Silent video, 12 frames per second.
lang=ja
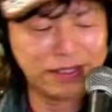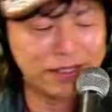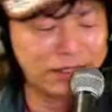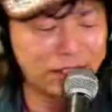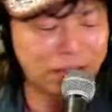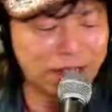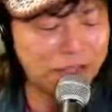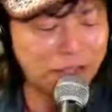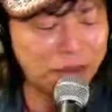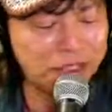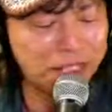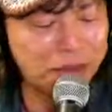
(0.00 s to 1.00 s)
しようかなと
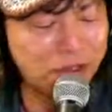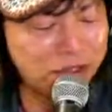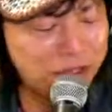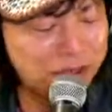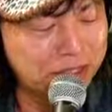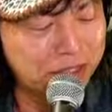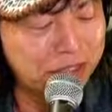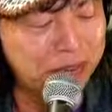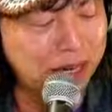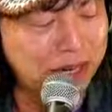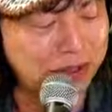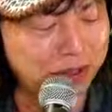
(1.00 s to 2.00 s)
思ったりもしますし、
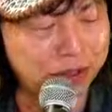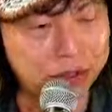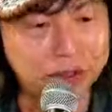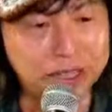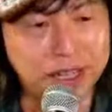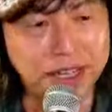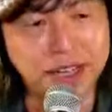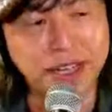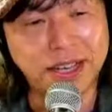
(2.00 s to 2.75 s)
まああのゆっくり、